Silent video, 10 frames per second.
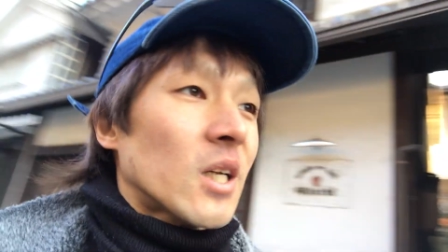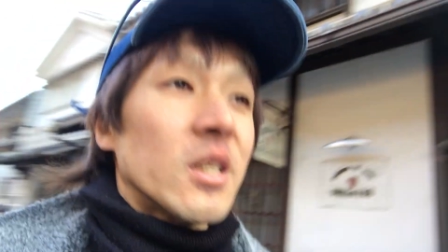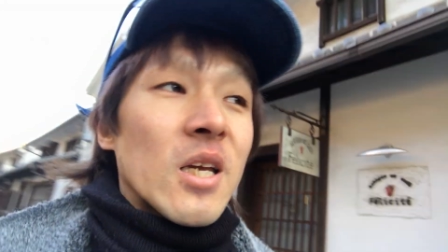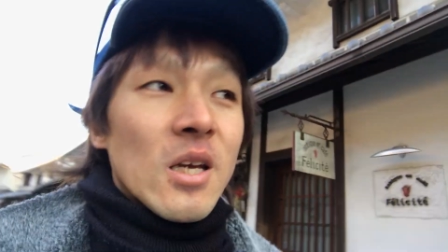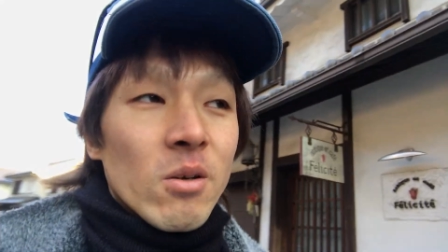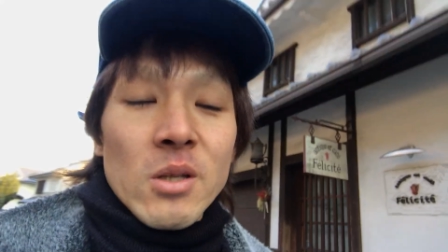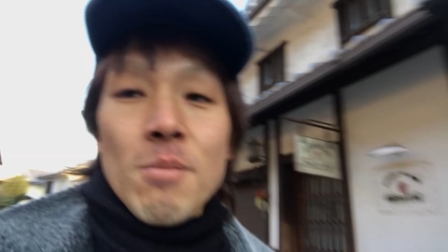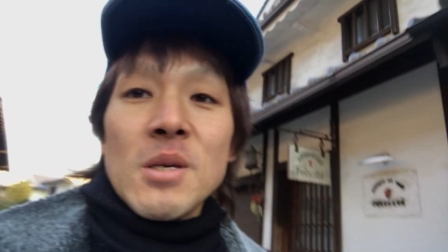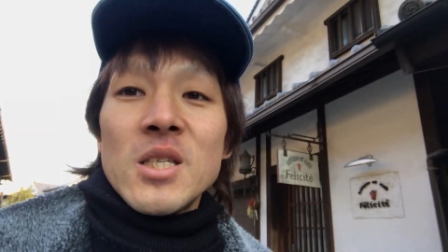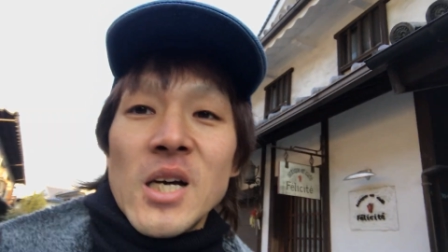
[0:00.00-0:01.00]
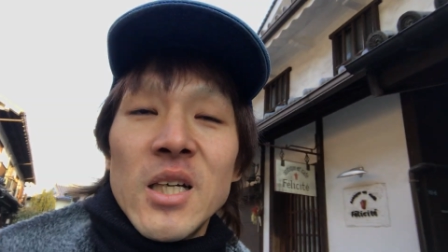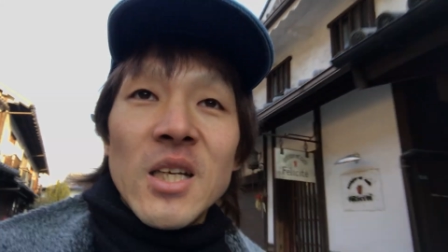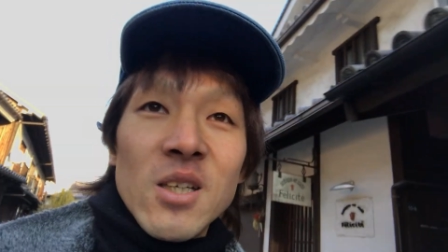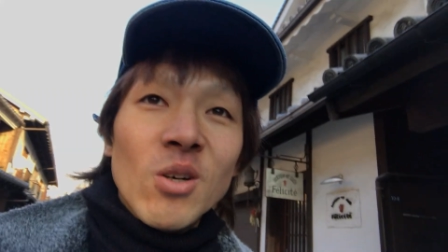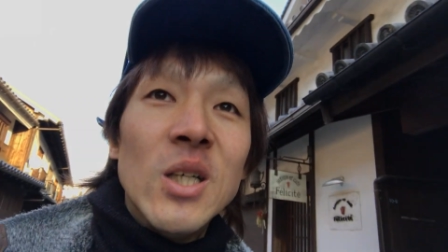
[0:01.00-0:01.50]
たんでねみんな
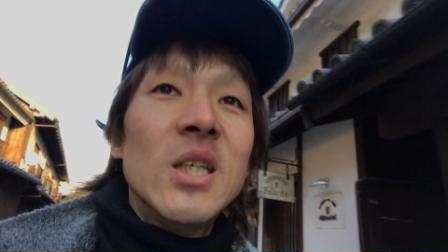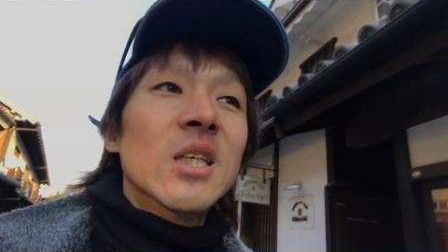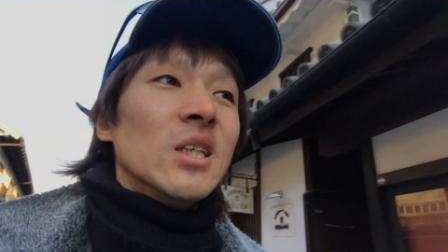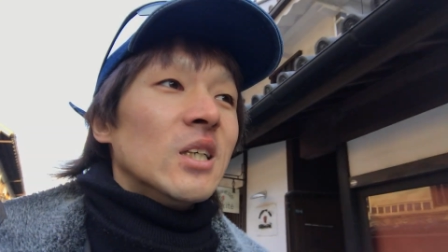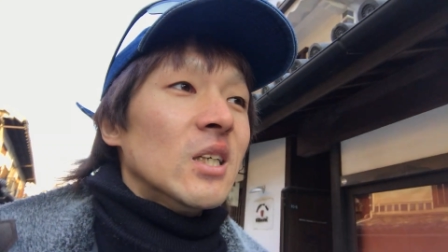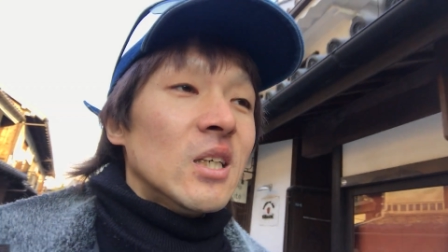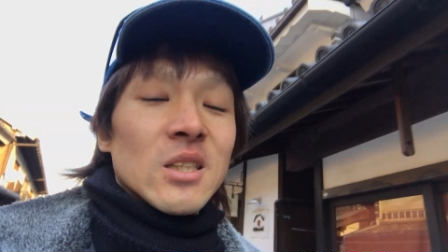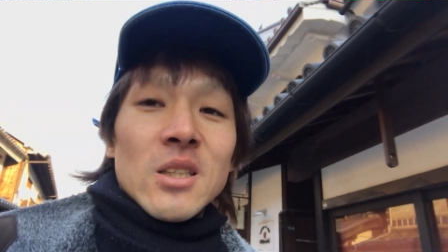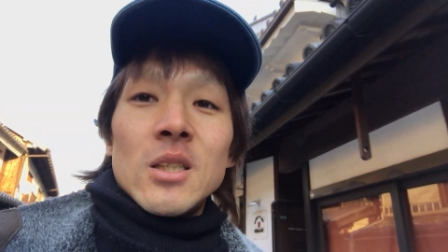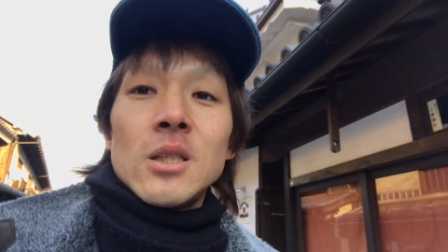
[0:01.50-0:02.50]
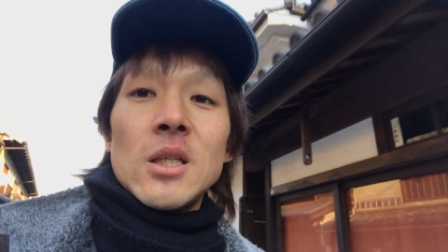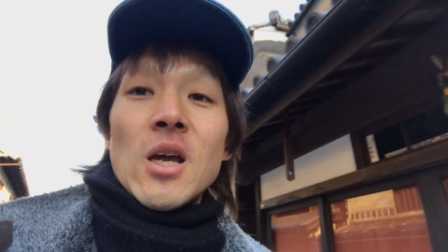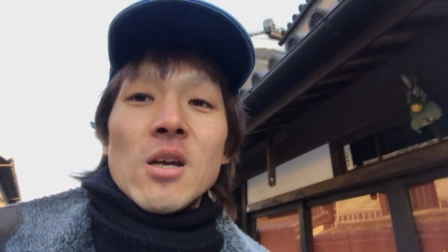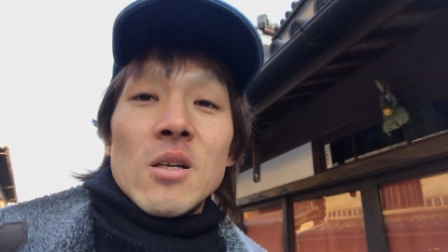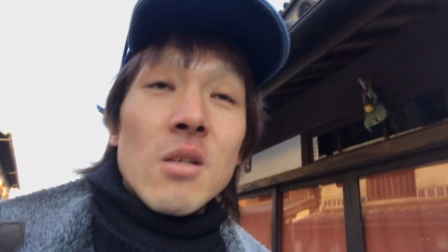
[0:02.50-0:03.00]
ね
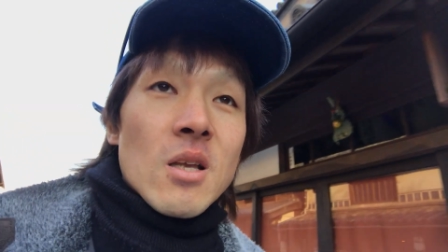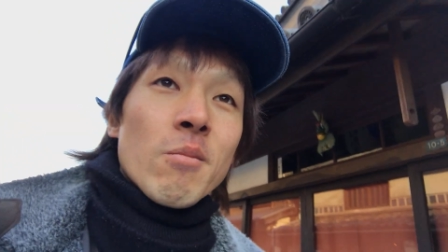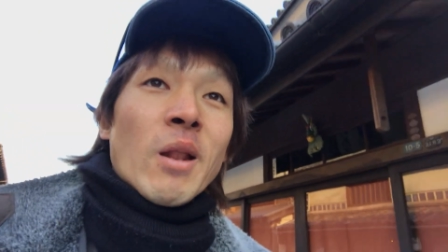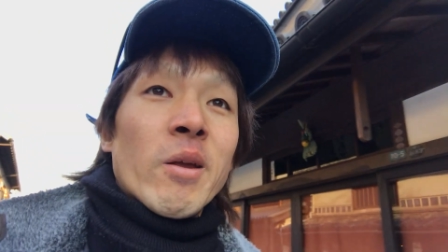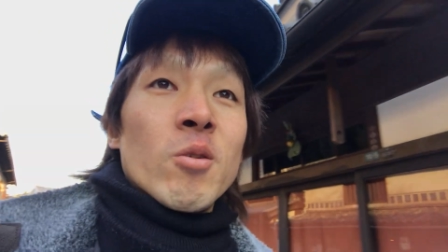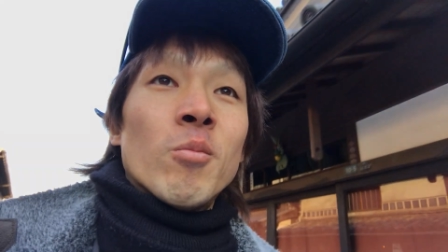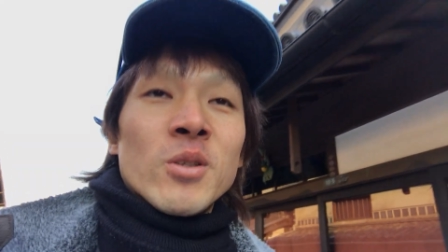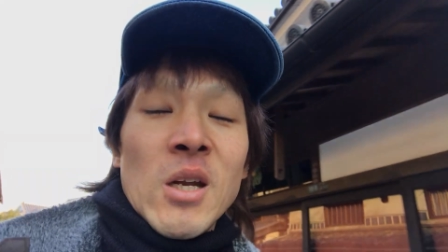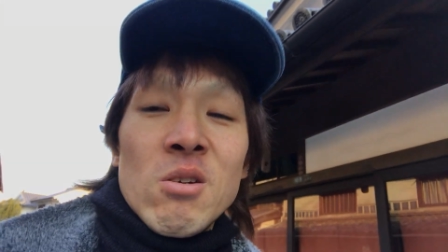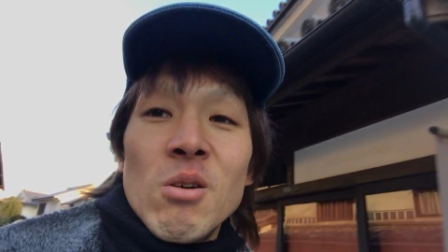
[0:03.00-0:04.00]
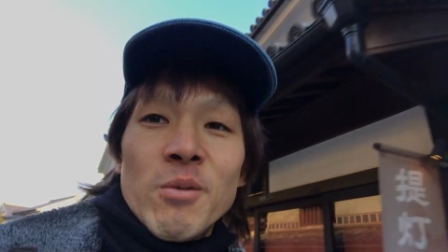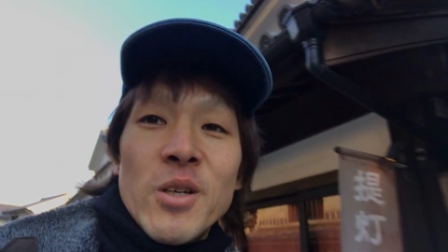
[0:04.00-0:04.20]
えタブレット持ってる人もい